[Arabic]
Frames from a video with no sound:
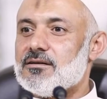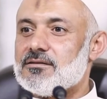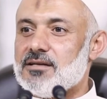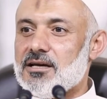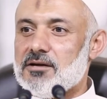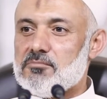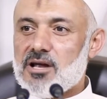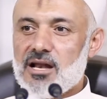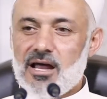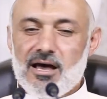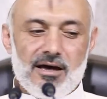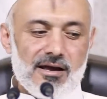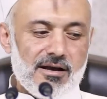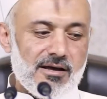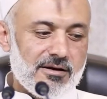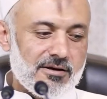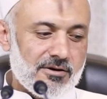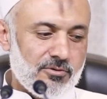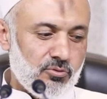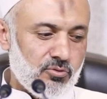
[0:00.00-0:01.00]
تحمل
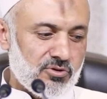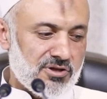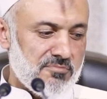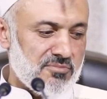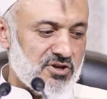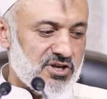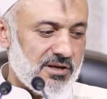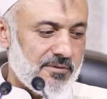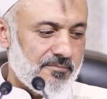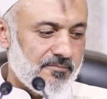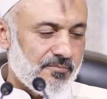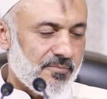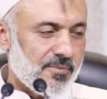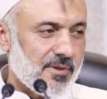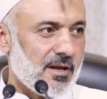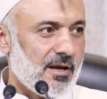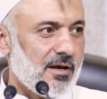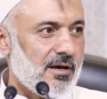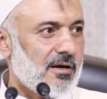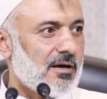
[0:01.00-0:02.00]
حالك وتمشي
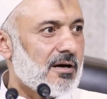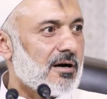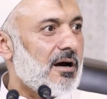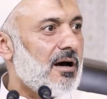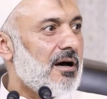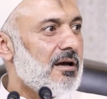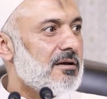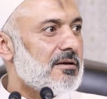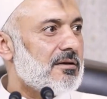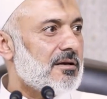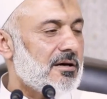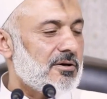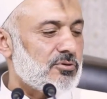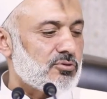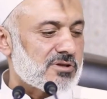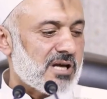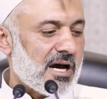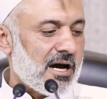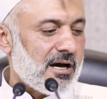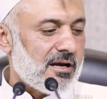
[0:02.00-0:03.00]
قال
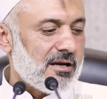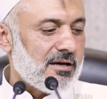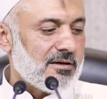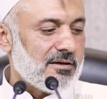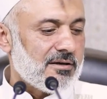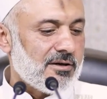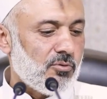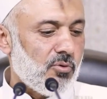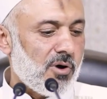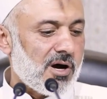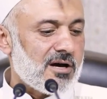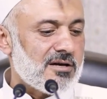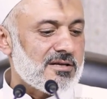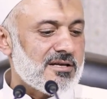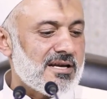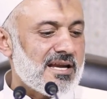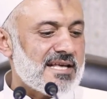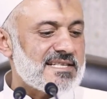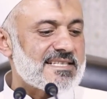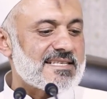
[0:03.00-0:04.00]
الله تعالى وقد
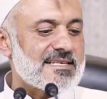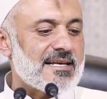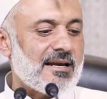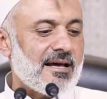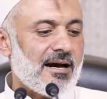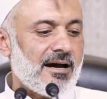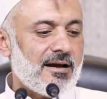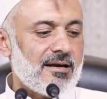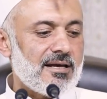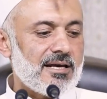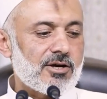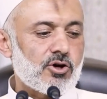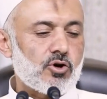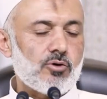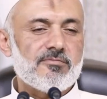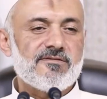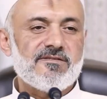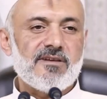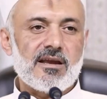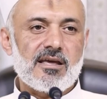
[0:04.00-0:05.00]
نزل
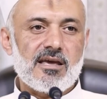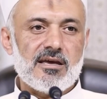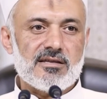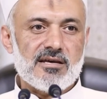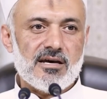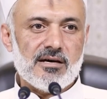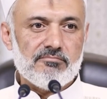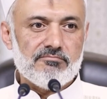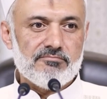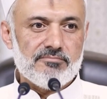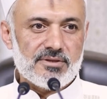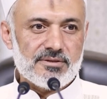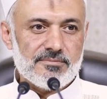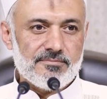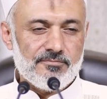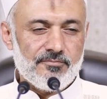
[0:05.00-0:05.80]
عليكم في الكتاب